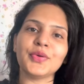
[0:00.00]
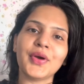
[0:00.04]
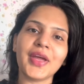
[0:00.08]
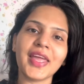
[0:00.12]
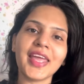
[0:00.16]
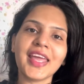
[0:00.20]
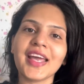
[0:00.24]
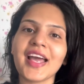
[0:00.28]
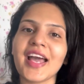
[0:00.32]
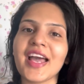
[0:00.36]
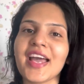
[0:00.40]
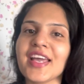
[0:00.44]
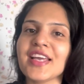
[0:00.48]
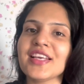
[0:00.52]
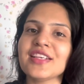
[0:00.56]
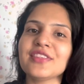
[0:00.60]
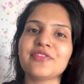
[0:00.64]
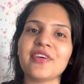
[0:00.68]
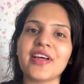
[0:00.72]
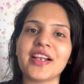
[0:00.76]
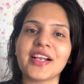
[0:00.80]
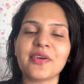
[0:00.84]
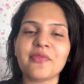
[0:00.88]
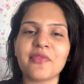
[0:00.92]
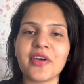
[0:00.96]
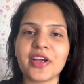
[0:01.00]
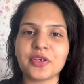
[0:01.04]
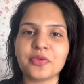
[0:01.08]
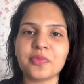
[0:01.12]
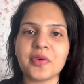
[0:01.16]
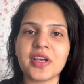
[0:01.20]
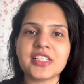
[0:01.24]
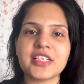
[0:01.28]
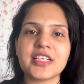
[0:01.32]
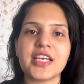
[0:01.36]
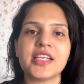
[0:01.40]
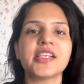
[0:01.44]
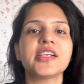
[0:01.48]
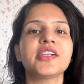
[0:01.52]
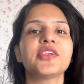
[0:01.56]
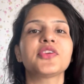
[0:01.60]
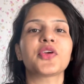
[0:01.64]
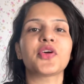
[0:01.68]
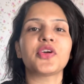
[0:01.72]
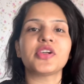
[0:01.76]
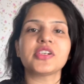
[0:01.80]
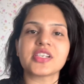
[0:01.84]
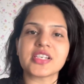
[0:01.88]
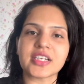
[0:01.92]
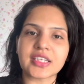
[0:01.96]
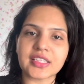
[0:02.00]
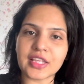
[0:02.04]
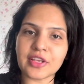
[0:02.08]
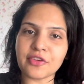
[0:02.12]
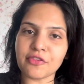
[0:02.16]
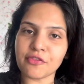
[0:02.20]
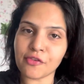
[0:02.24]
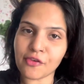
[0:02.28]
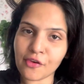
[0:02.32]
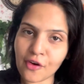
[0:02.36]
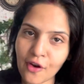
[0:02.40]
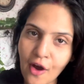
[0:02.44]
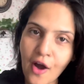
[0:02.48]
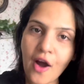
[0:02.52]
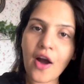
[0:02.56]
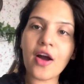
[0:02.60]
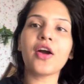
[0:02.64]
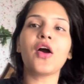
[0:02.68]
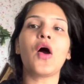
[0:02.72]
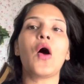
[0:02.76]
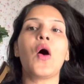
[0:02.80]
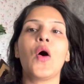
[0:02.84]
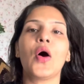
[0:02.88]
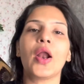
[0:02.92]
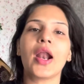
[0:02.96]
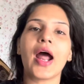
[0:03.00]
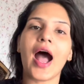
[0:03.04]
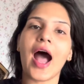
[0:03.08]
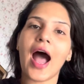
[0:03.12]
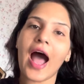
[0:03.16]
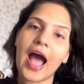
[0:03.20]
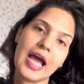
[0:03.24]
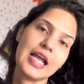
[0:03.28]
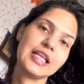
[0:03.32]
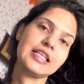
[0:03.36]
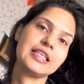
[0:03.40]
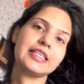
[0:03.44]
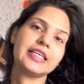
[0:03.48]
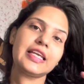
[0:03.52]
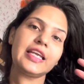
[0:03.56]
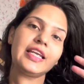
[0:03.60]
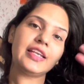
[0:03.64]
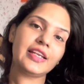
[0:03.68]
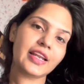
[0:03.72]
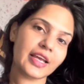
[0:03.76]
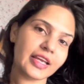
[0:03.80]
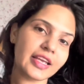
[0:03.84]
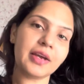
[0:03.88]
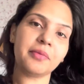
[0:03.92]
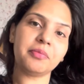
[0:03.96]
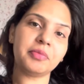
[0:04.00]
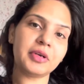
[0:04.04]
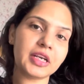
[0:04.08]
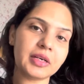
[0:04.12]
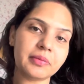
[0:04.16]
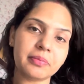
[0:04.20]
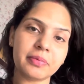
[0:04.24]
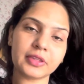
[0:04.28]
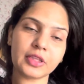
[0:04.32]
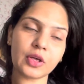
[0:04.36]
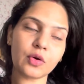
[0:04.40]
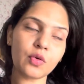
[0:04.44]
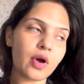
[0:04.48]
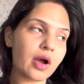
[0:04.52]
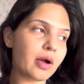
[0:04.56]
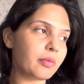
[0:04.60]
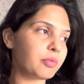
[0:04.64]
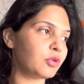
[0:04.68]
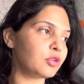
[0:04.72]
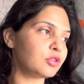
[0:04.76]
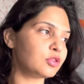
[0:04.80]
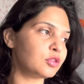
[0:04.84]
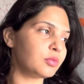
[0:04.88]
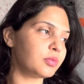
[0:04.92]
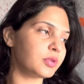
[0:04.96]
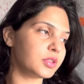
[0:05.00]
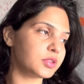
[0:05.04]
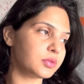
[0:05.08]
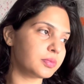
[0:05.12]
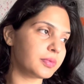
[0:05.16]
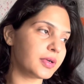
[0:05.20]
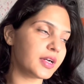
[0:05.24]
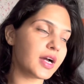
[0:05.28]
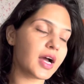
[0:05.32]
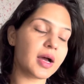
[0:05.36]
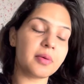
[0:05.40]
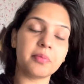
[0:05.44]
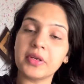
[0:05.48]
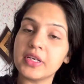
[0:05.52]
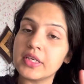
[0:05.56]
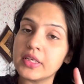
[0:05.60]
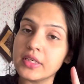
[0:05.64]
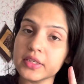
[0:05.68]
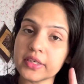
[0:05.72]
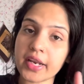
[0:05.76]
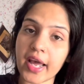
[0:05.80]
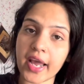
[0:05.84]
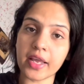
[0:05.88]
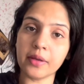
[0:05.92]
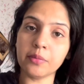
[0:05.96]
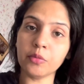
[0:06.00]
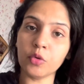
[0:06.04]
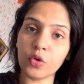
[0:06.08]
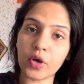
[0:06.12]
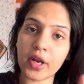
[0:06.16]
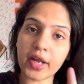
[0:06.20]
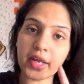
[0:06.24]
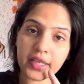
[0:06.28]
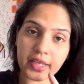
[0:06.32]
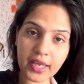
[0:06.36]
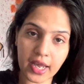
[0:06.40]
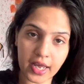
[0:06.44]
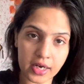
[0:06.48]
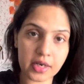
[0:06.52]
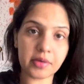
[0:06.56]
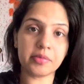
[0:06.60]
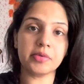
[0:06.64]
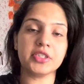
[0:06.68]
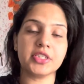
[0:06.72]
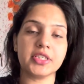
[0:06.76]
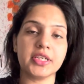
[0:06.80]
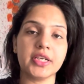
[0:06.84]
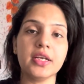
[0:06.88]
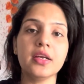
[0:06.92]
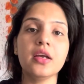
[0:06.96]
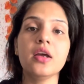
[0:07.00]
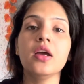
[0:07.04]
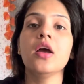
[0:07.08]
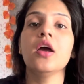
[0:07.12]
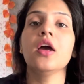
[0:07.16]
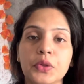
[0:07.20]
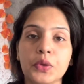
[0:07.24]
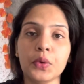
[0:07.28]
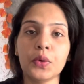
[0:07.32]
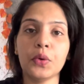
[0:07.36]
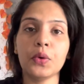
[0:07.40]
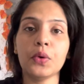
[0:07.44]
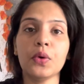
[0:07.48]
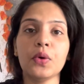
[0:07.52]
हे गाइस वेलकम बैक टू माय चैनल रॉयल शक्ति व्लॉग और आज की नई अपडेट बताऊं आपको सुबह सुबह अभी टाइम हो रहा है ग्यारह बज रहे हैं तो